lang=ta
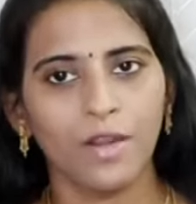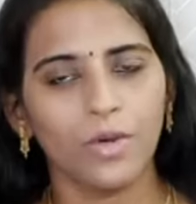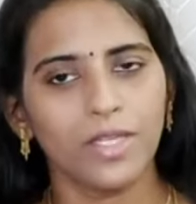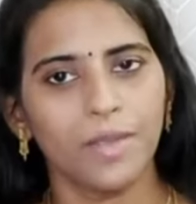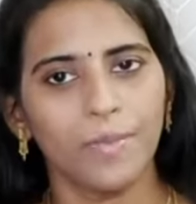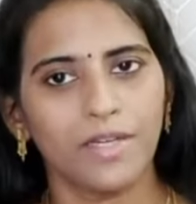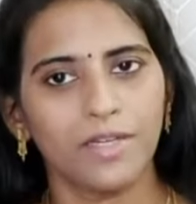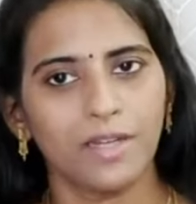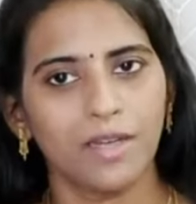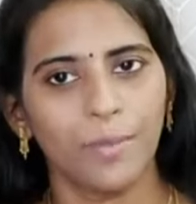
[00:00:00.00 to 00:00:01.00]
குழந்தை
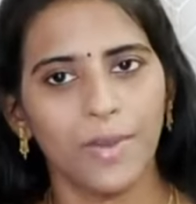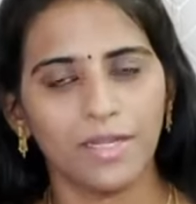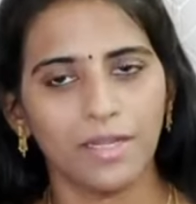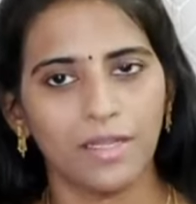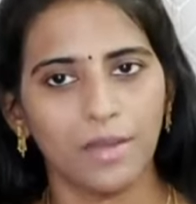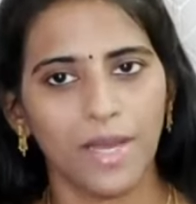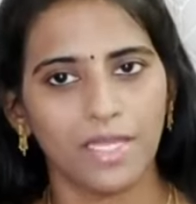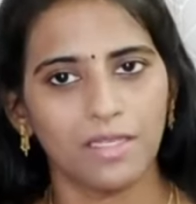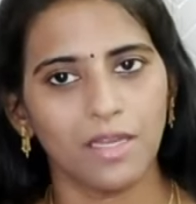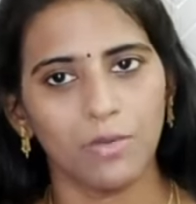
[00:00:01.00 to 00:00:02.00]
பெற்ற பெண்களுக்கு
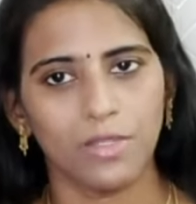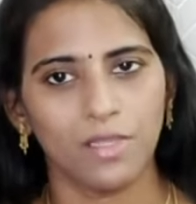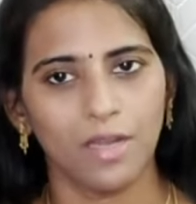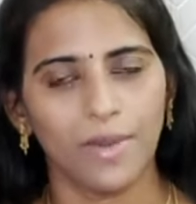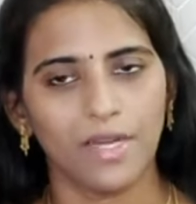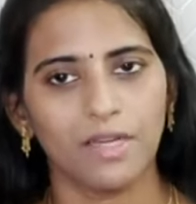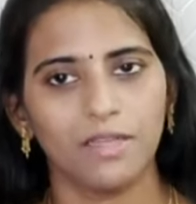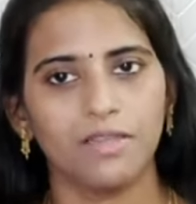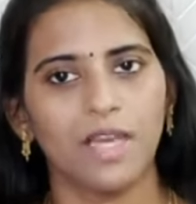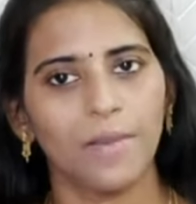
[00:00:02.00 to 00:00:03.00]
பார்த்தீங்கன்னா ஒரு சில
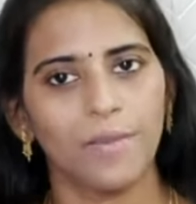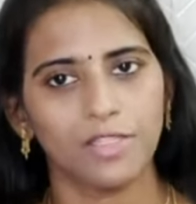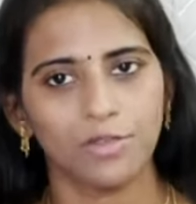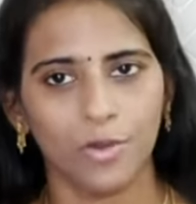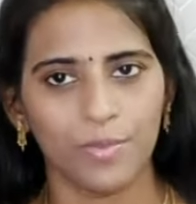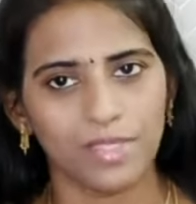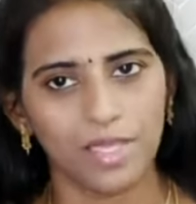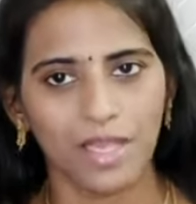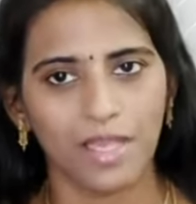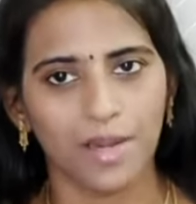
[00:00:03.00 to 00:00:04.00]
பெண்களுக்கு தாய்ப்பால் சுரப்பு
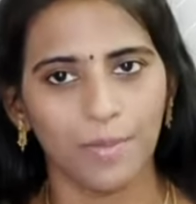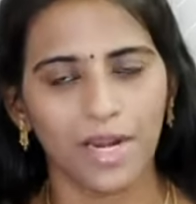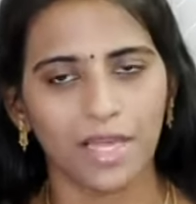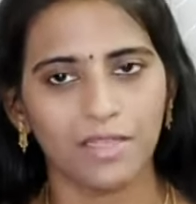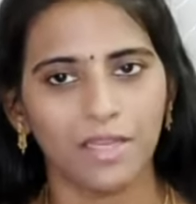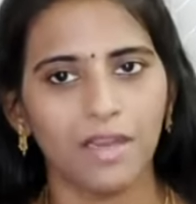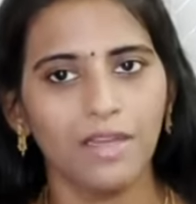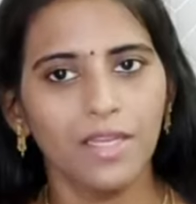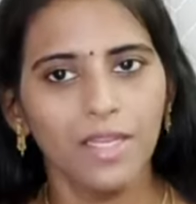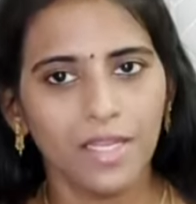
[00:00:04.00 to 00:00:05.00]
சரியா ஏற்படாது இல்லையா
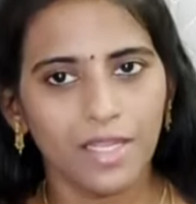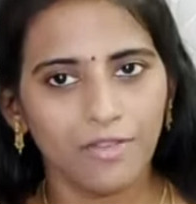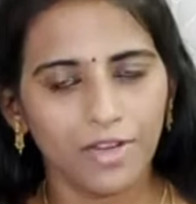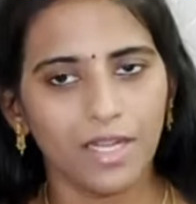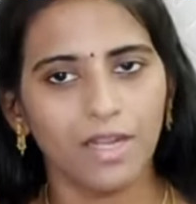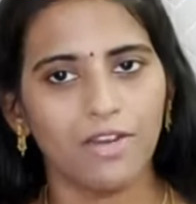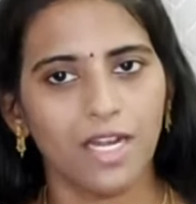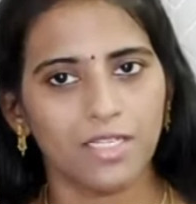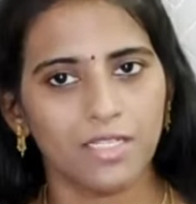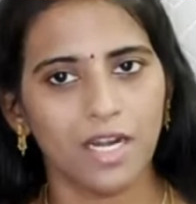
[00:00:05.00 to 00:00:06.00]
இவங்க
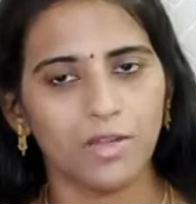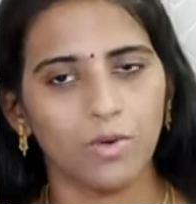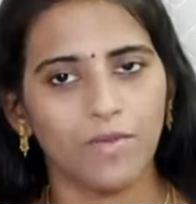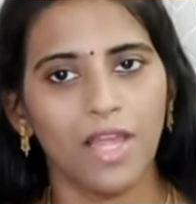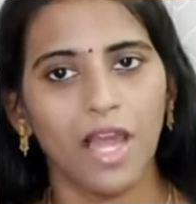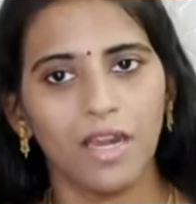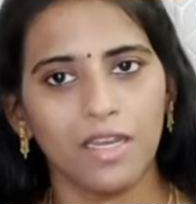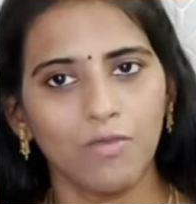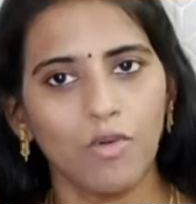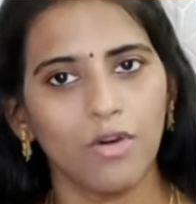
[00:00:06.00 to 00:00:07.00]
அவங்க அன்றாட உணவுல
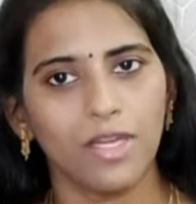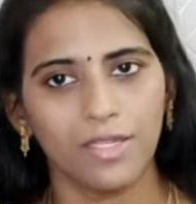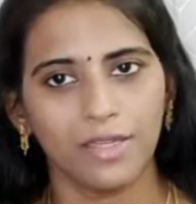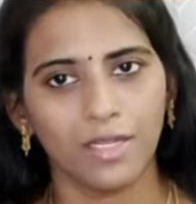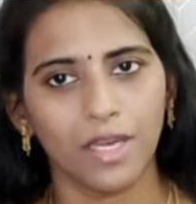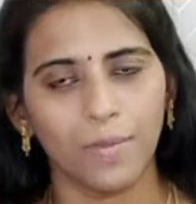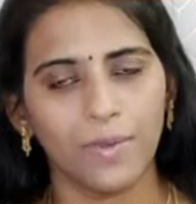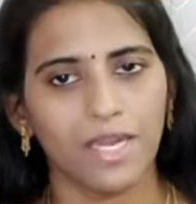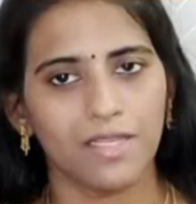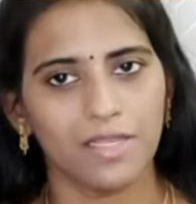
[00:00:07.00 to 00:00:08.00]
அளவோட இந்த
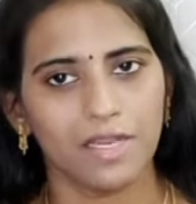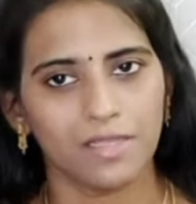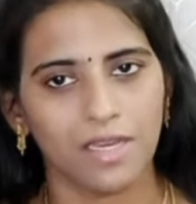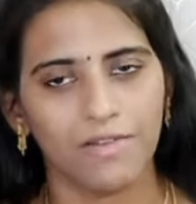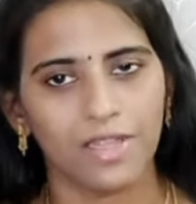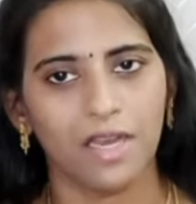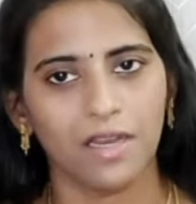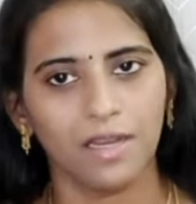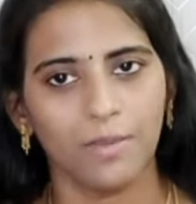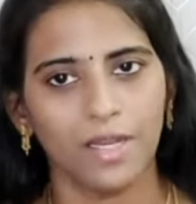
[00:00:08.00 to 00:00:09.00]
கருப்பு எல்லை சேர்த்துட்டே
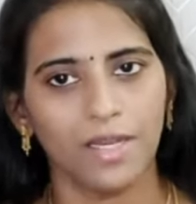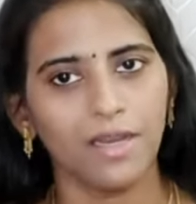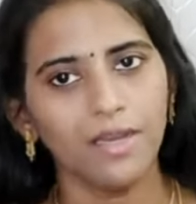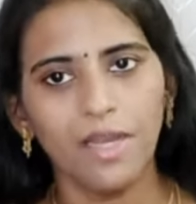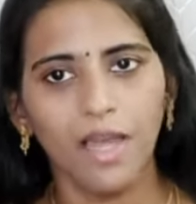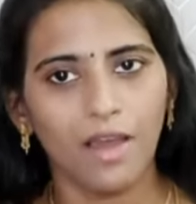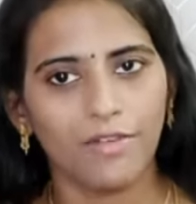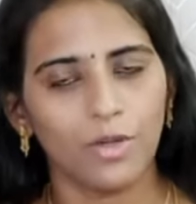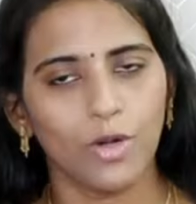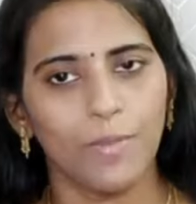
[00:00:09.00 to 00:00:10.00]
வந்தாங்க அப்படின்னா
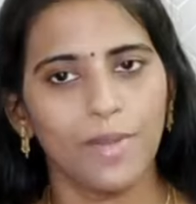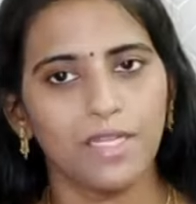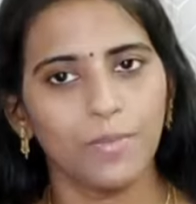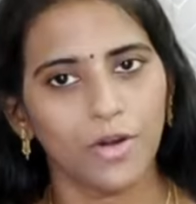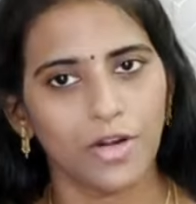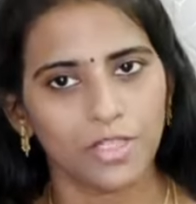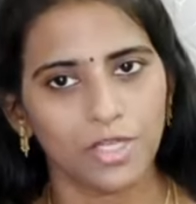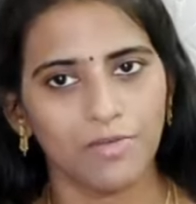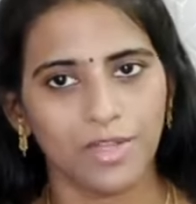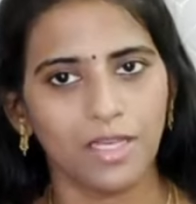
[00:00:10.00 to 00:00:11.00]
அவங்களோட மில்க்
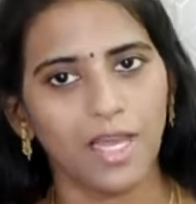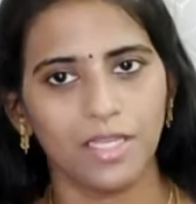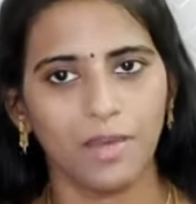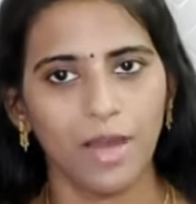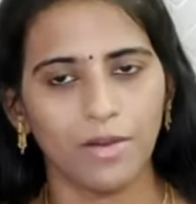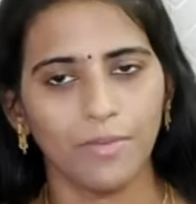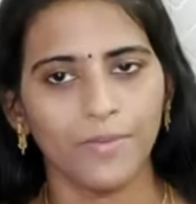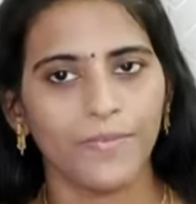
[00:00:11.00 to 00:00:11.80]
ப்ரொடக்ஷன் வந்து அதிகமாகும்